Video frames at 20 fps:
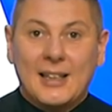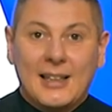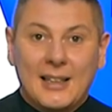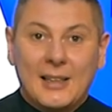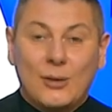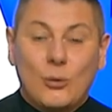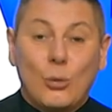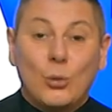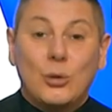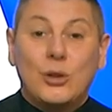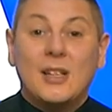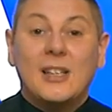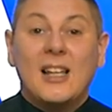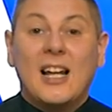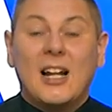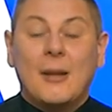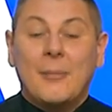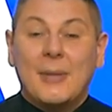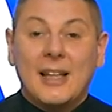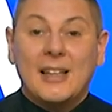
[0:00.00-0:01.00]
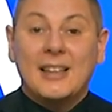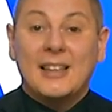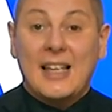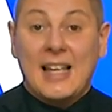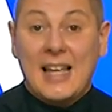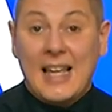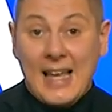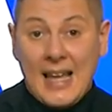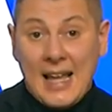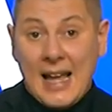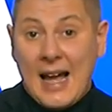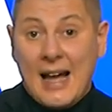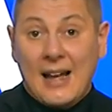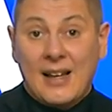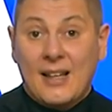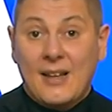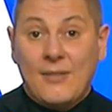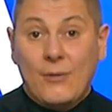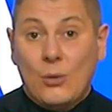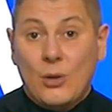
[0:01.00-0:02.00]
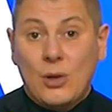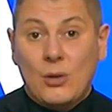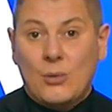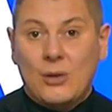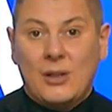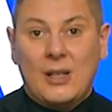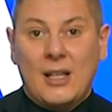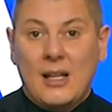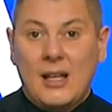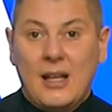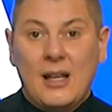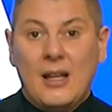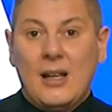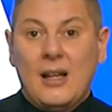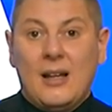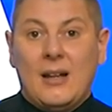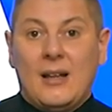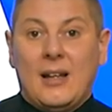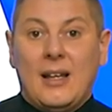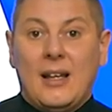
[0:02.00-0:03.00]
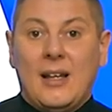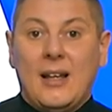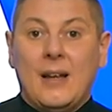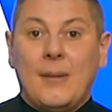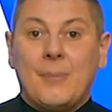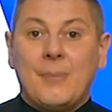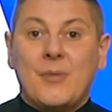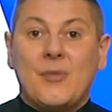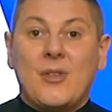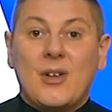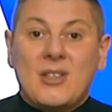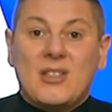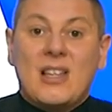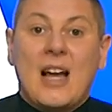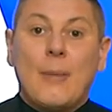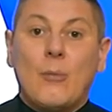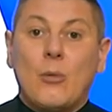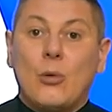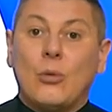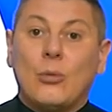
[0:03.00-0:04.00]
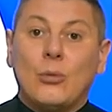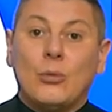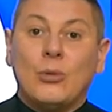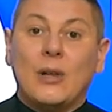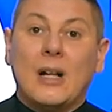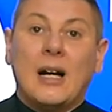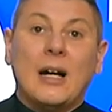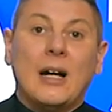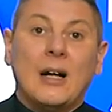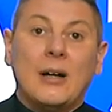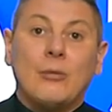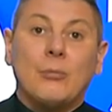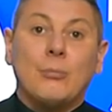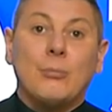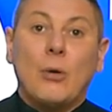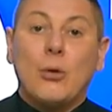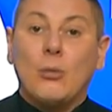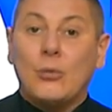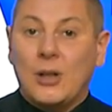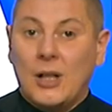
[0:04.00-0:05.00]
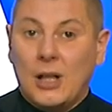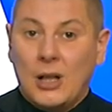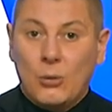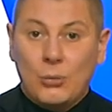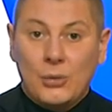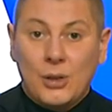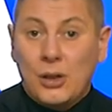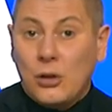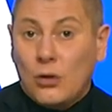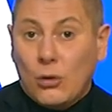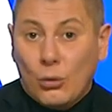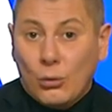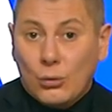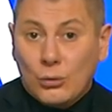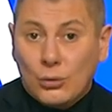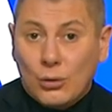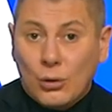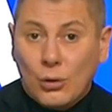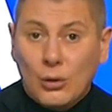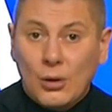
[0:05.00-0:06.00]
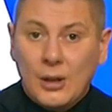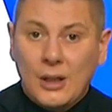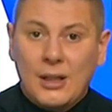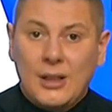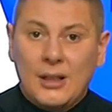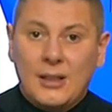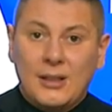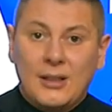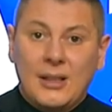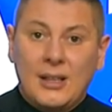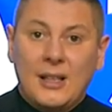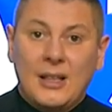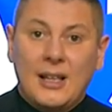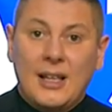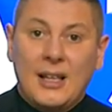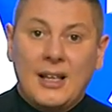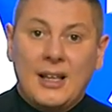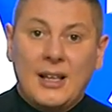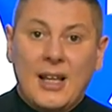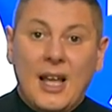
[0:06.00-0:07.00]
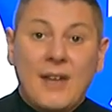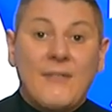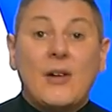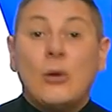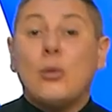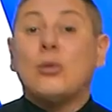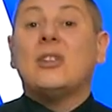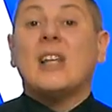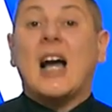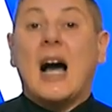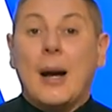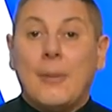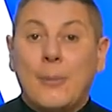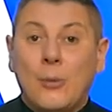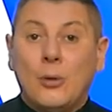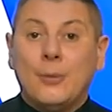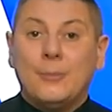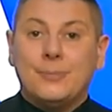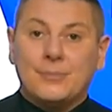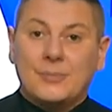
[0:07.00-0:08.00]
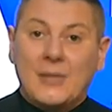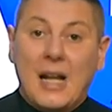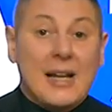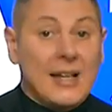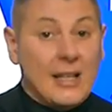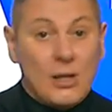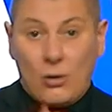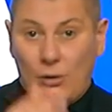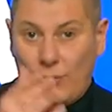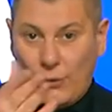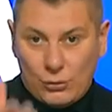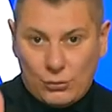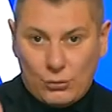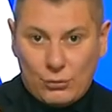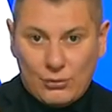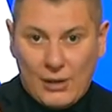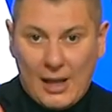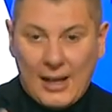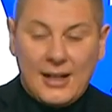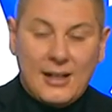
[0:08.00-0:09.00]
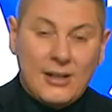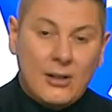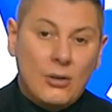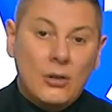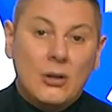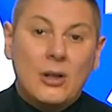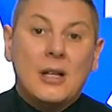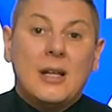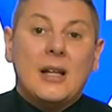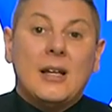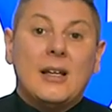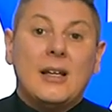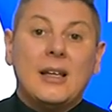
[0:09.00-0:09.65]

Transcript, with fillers: eh, quotidianamente e anche voi quindi eh, facciamo una, un po' un, un incontro di, eh, e valutiamo anche col vostro tecnico